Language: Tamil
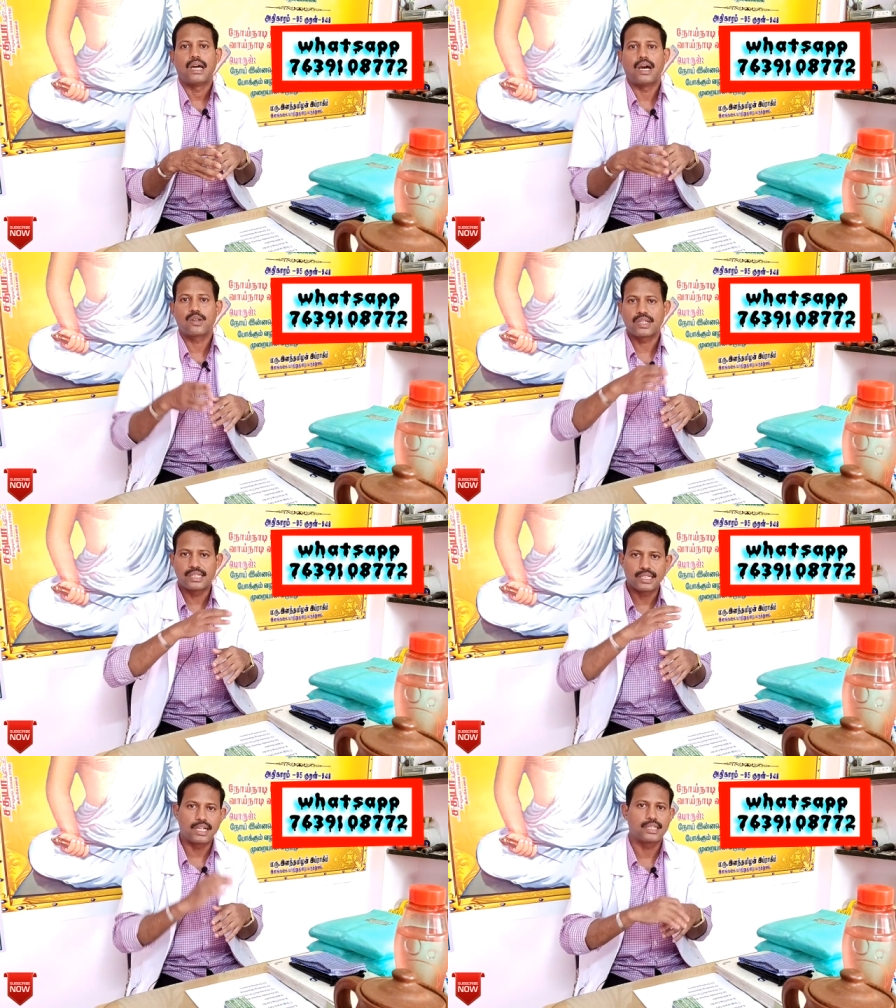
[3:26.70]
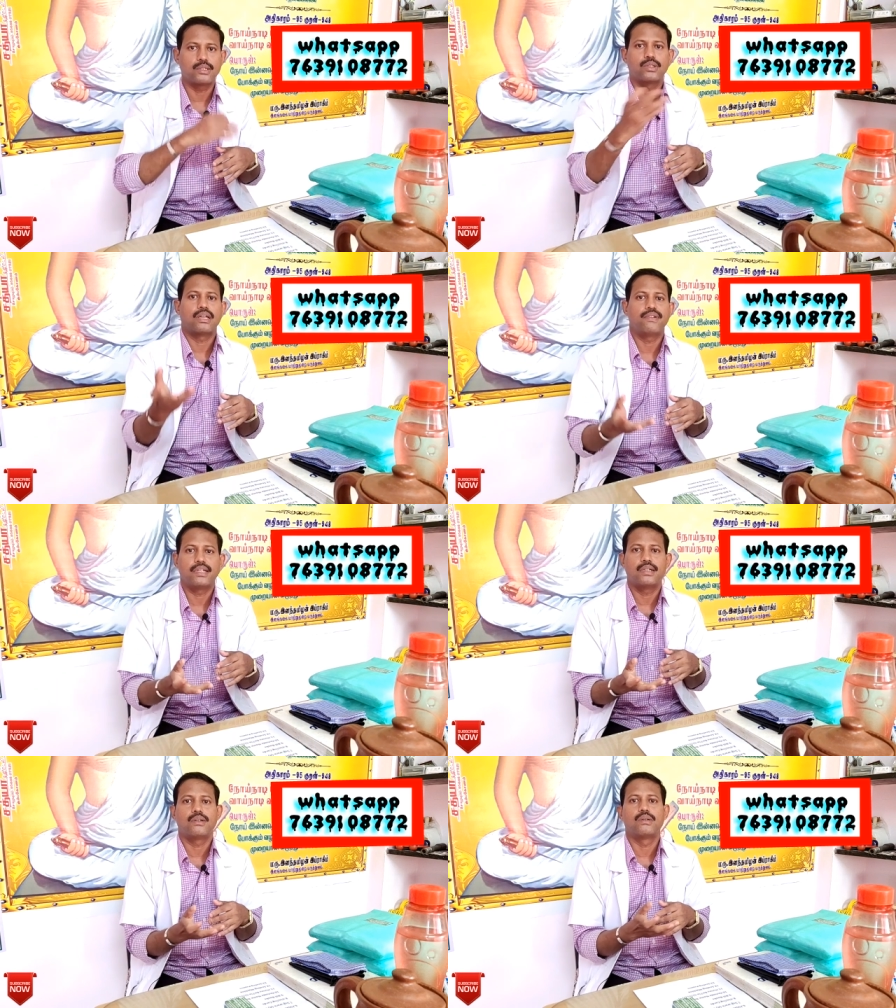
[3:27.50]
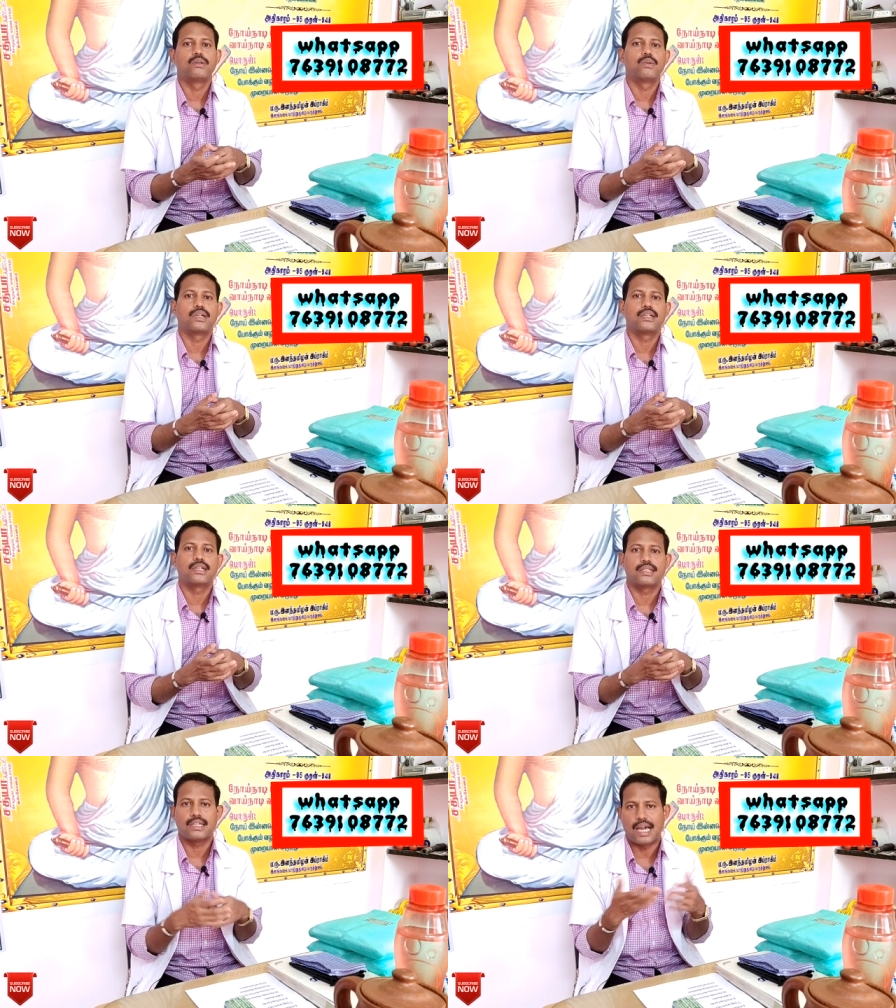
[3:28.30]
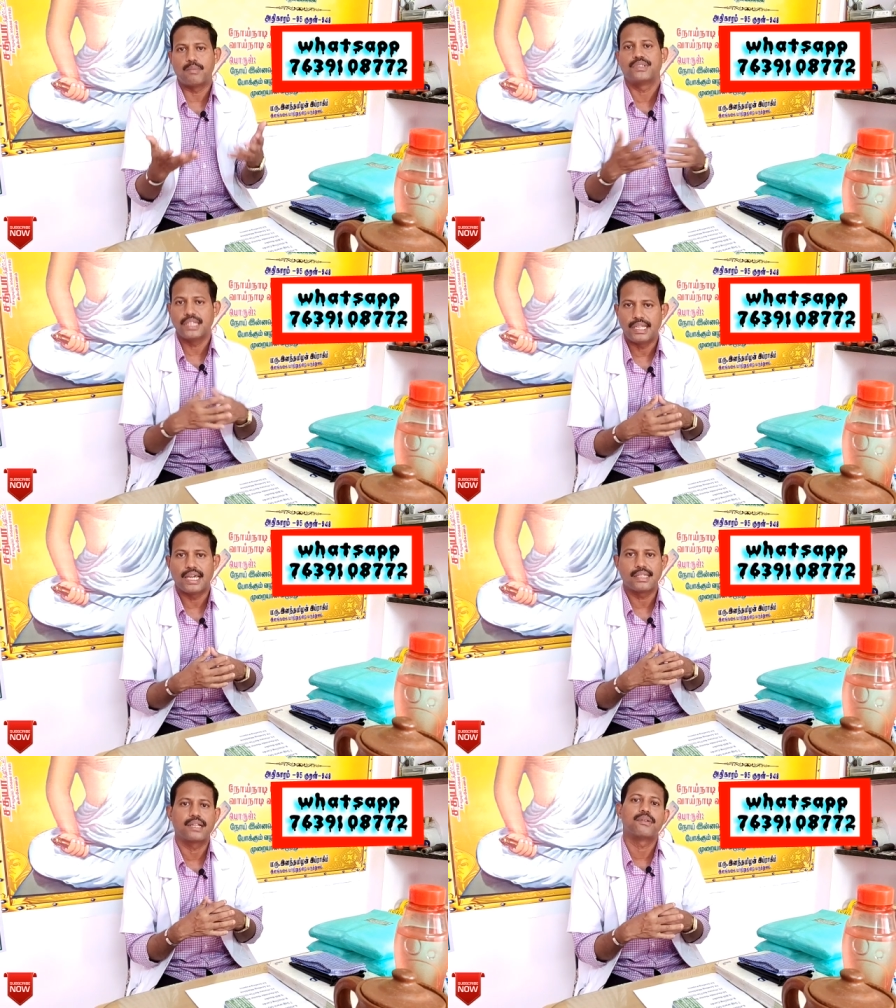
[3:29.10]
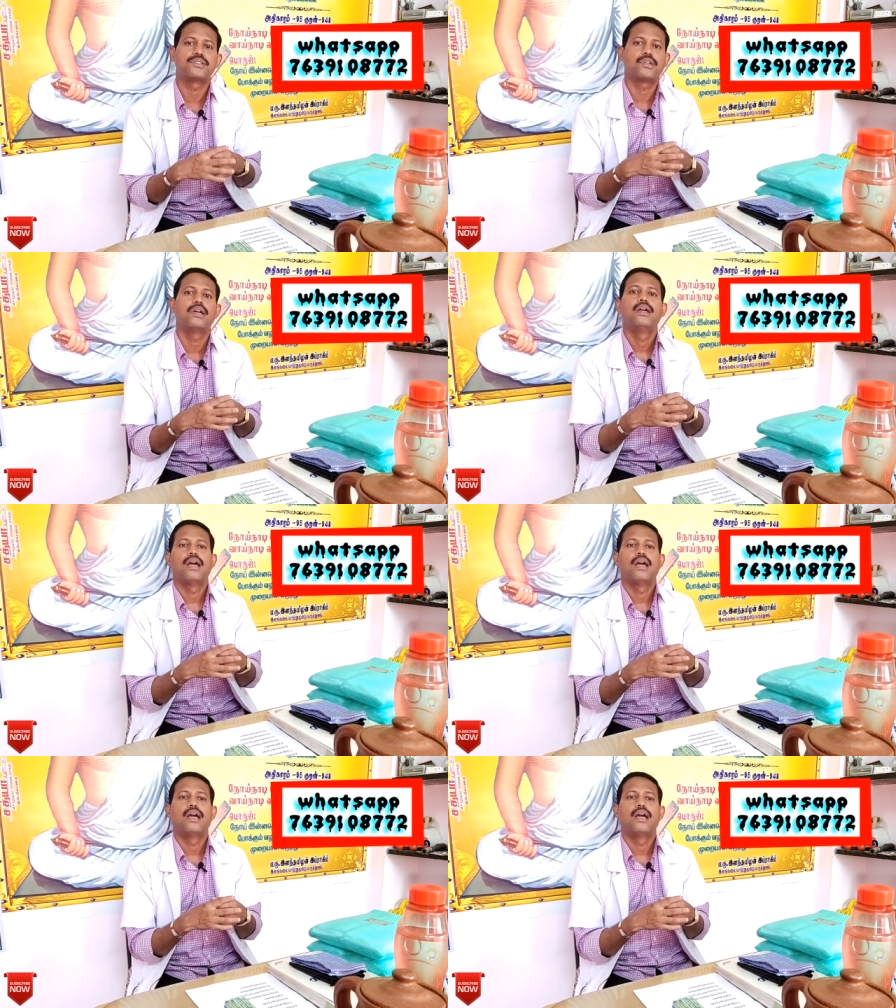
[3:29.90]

ஆரோக்கியத்தை கெடுத்த ஒரு நவீன உலகங்கிறது ஆபத்து இல்லையா அதுக்கான விஷயம்